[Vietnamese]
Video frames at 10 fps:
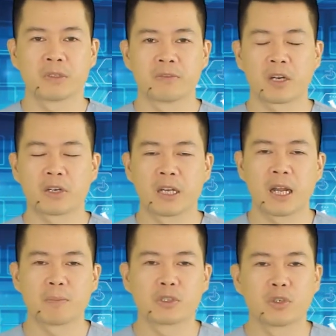và nó để
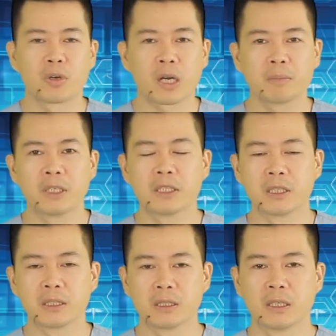lại một số các biến
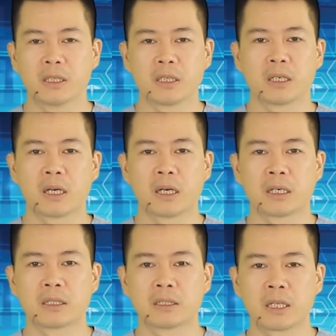chứng
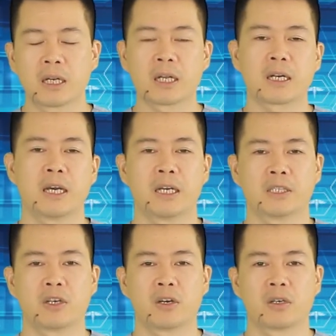à, rất là nặng nề
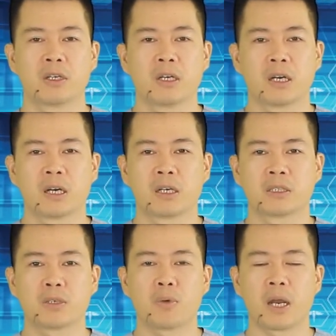cho
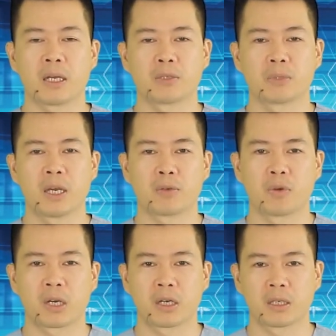à, sức khỏe tổng thể
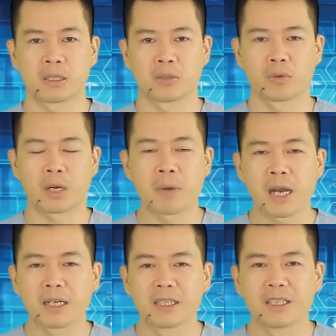của các, của các
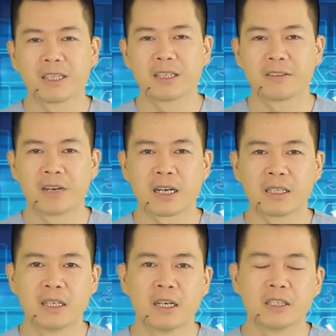bác.
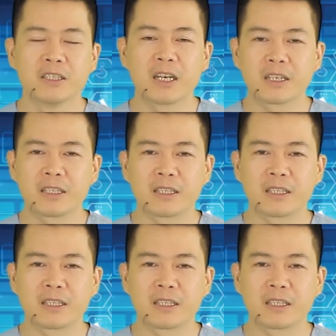Vâng, thứ nhất